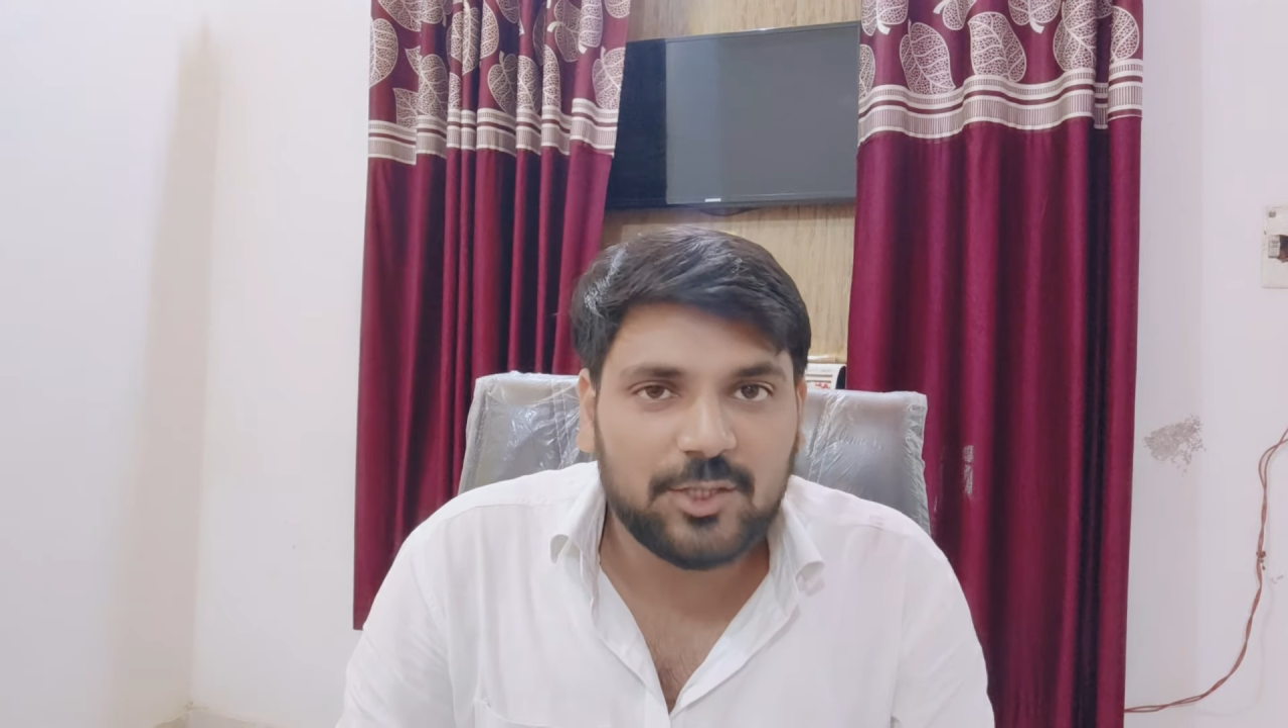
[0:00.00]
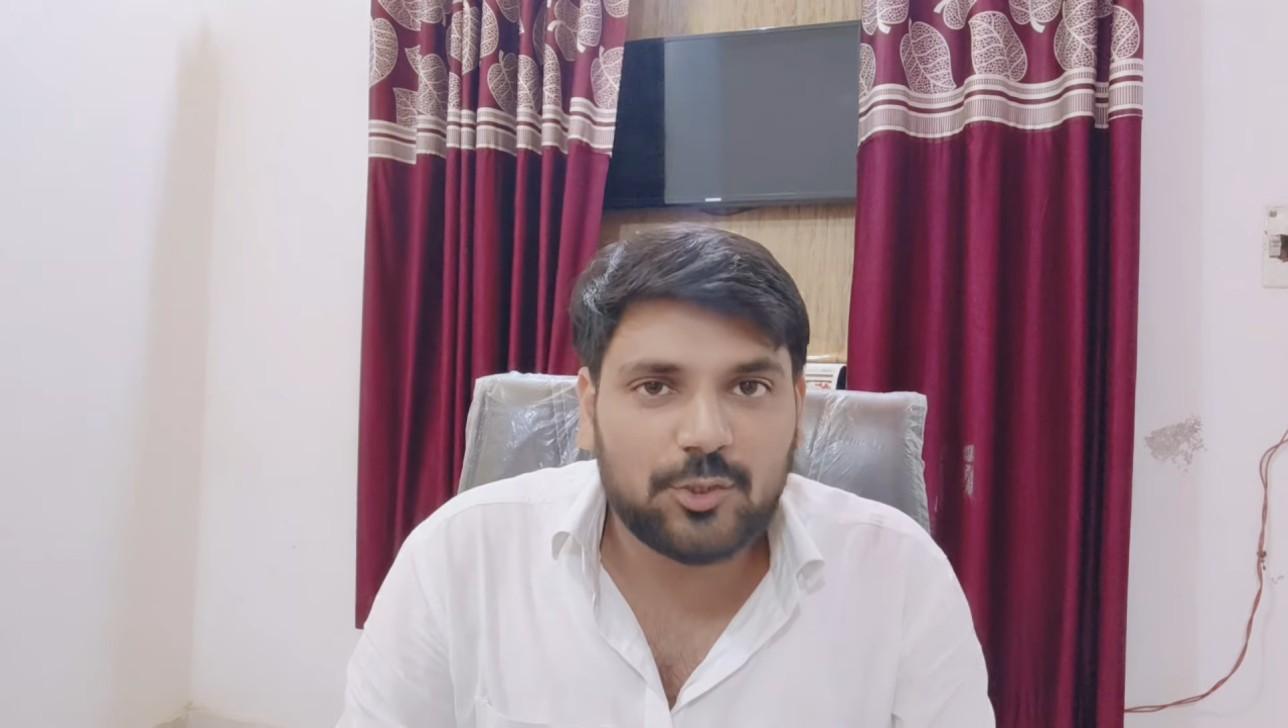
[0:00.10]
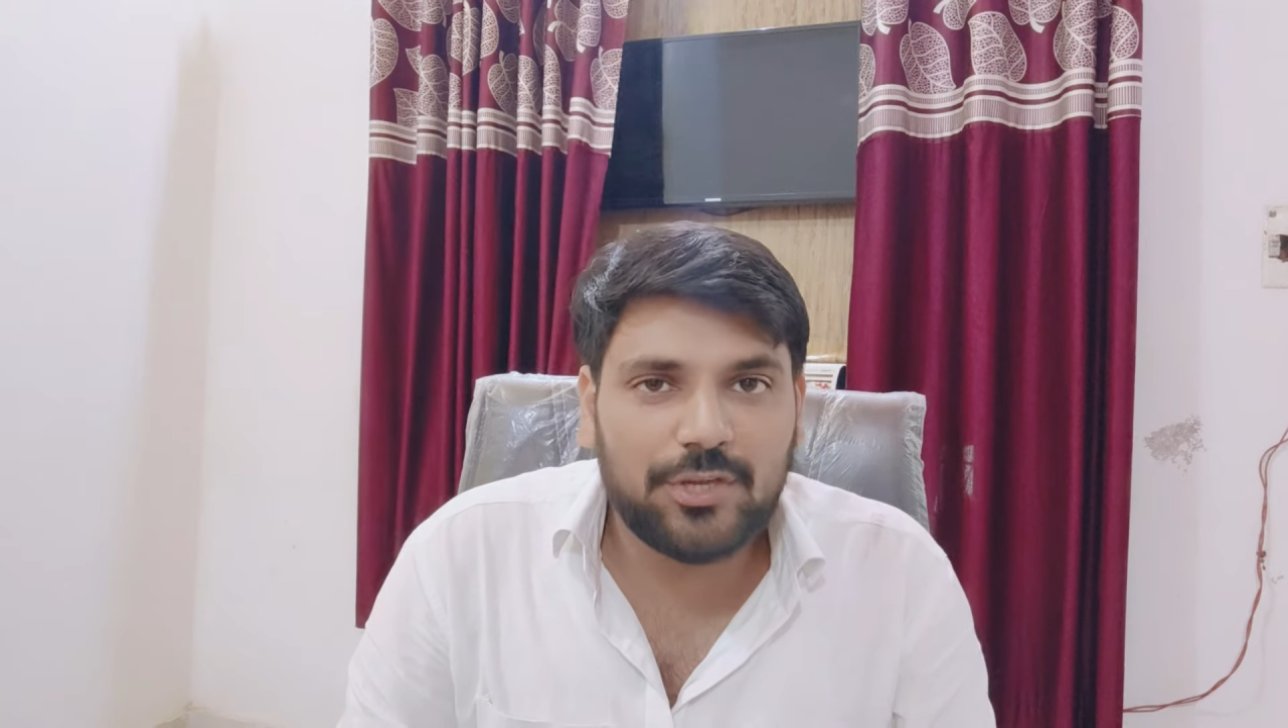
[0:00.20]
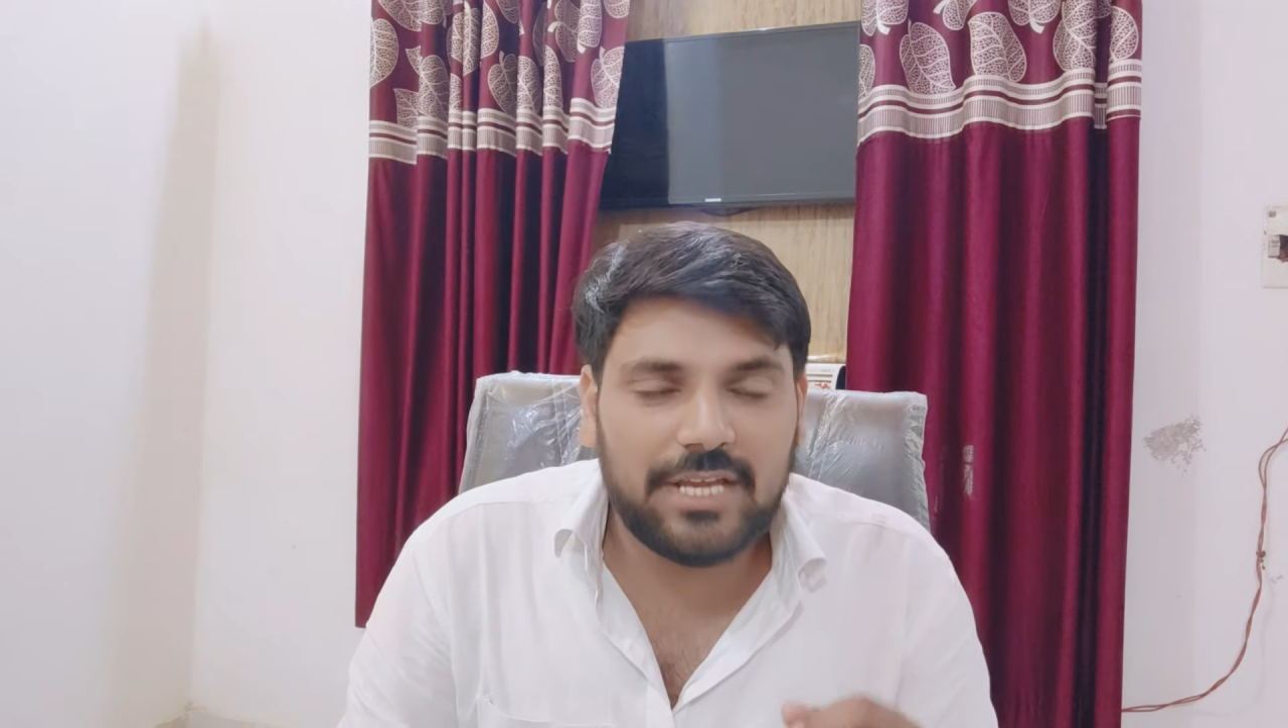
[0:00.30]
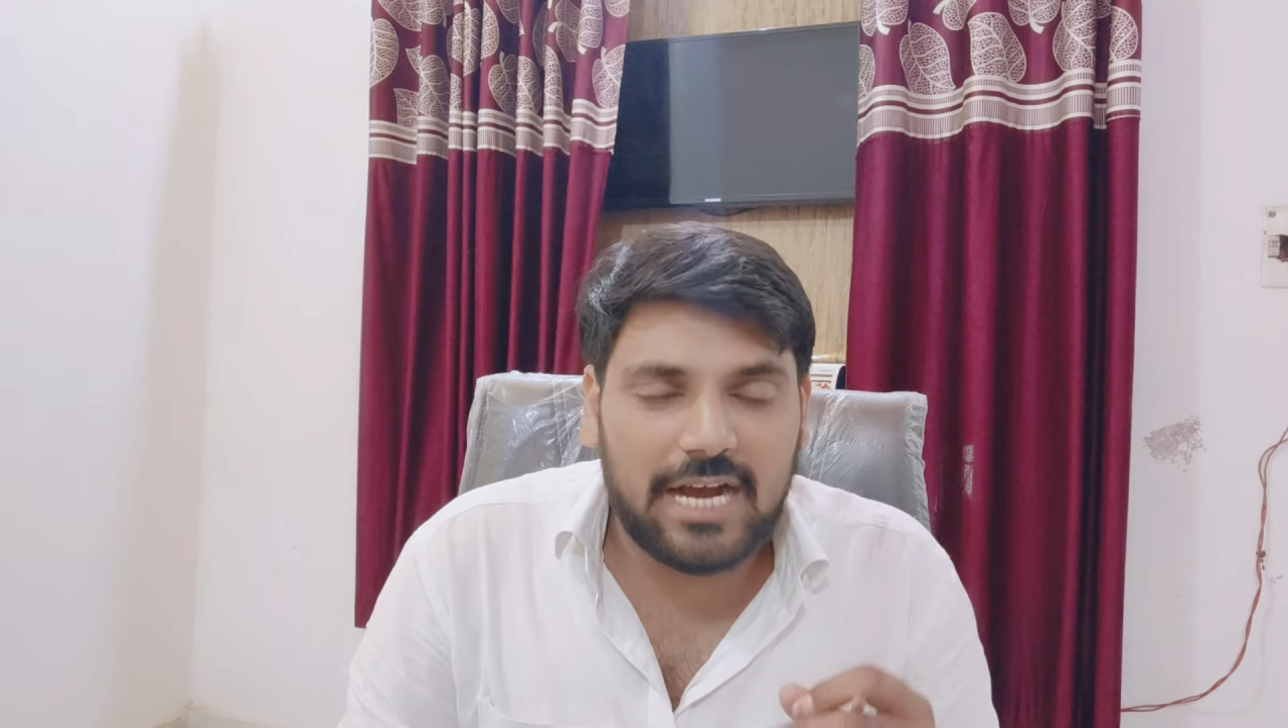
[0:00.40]

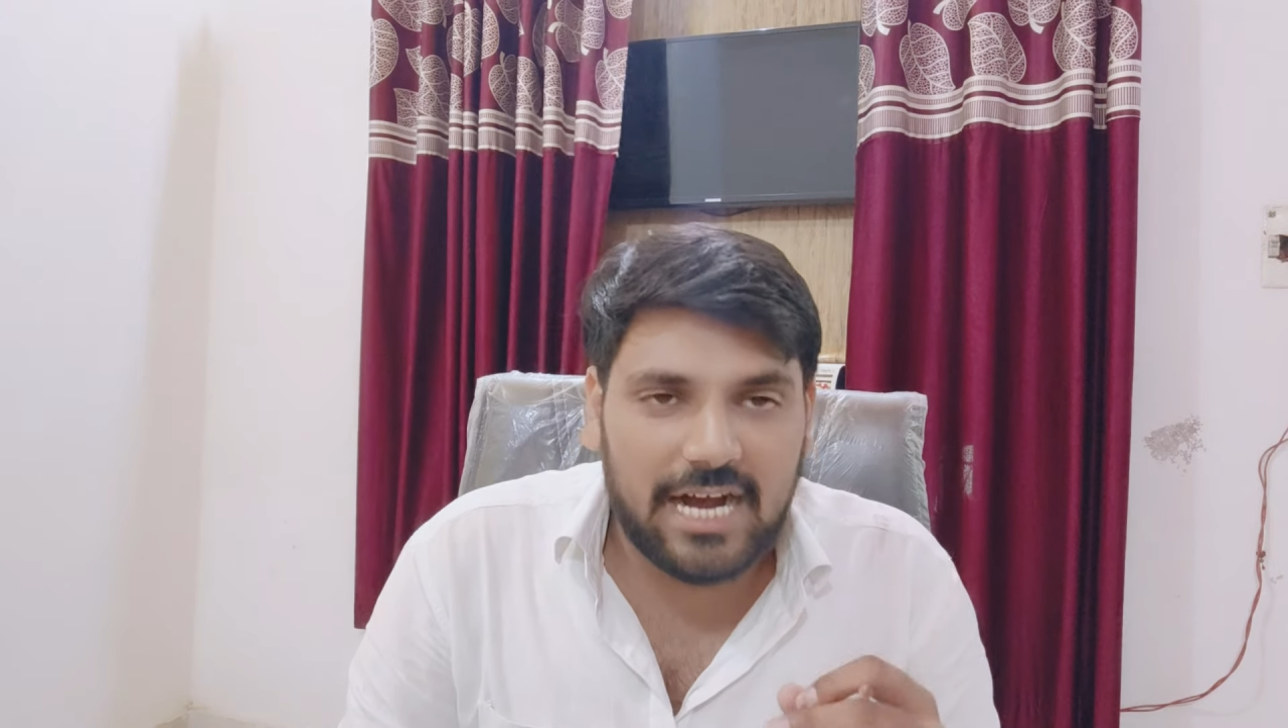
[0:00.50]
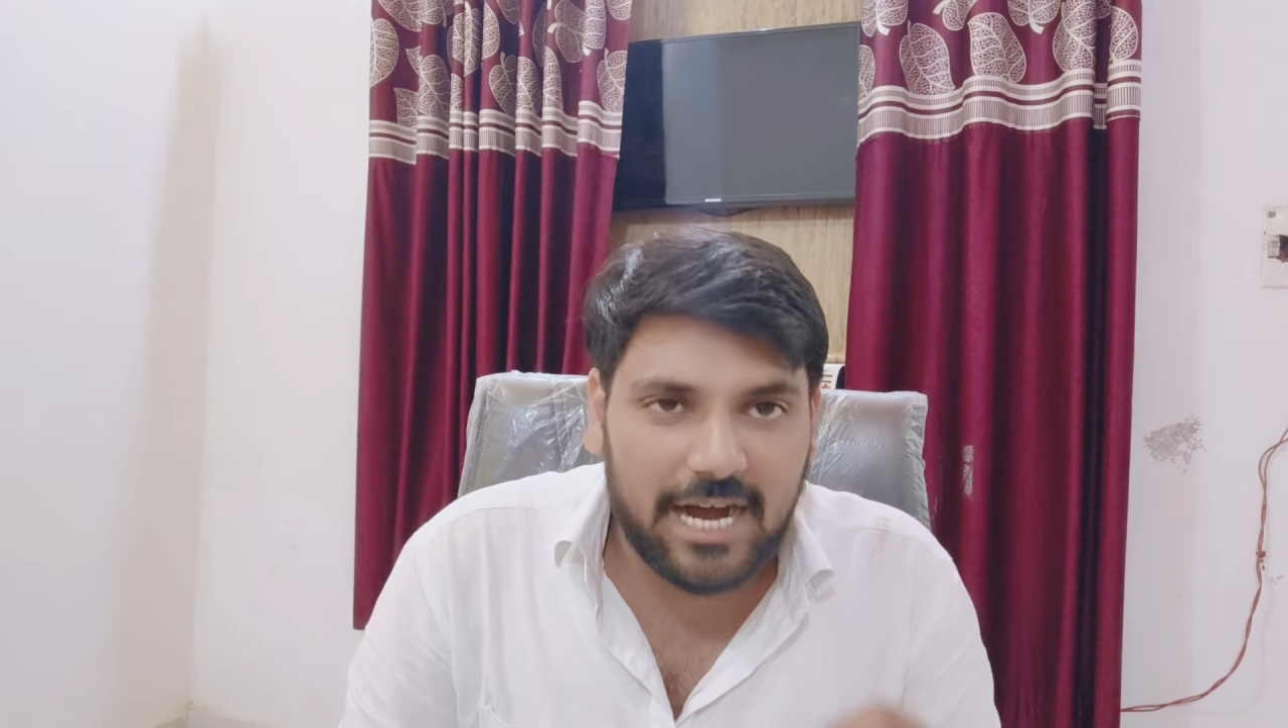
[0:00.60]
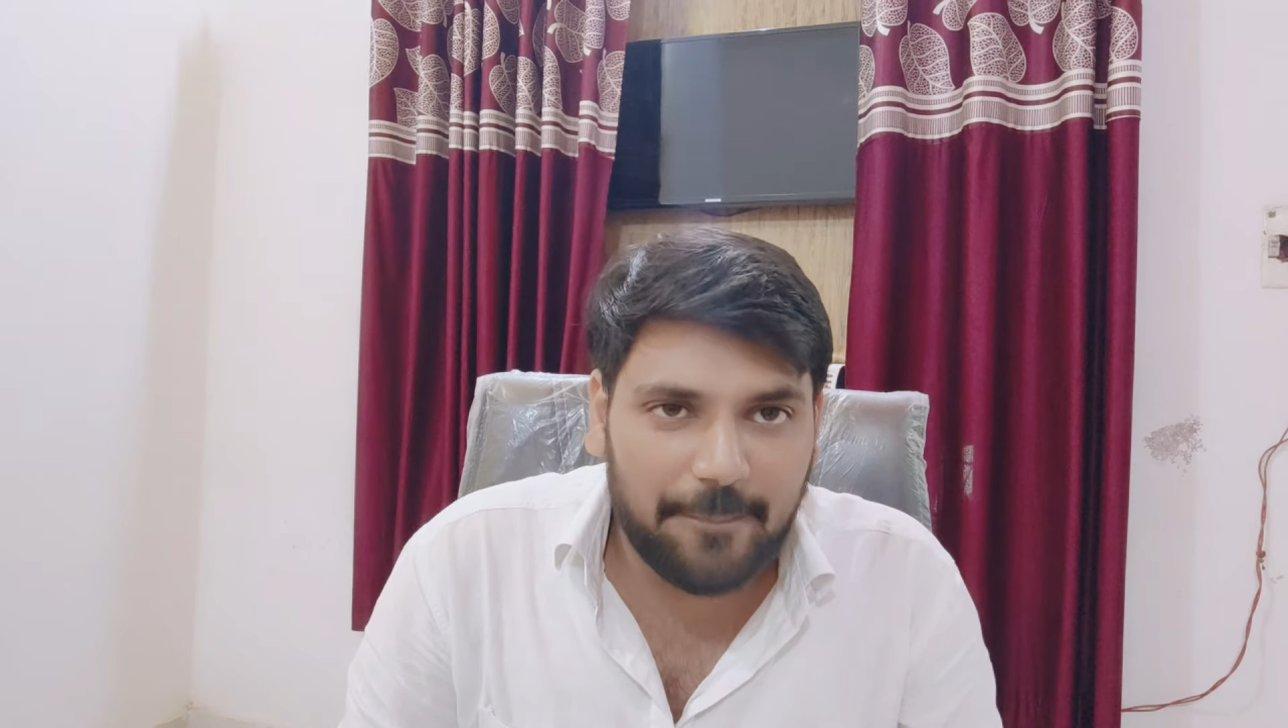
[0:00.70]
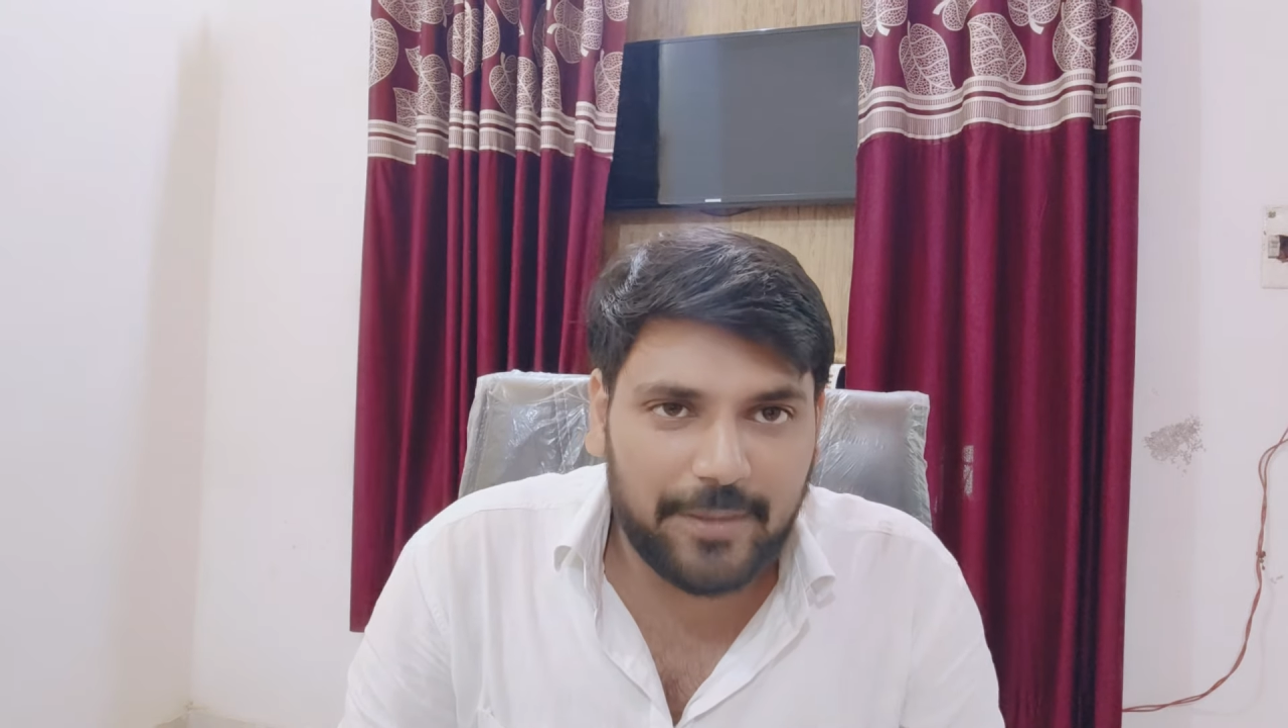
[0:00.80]
तो यहाँ